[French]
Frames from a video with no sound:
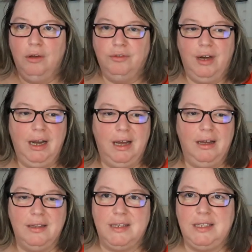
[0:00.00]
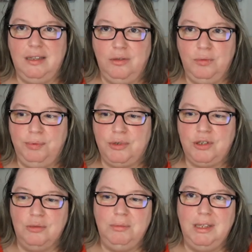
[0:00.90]
Voilà, c'est tout pour
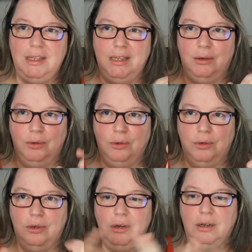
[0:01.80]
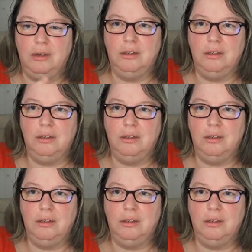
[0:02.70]
ce mini haul.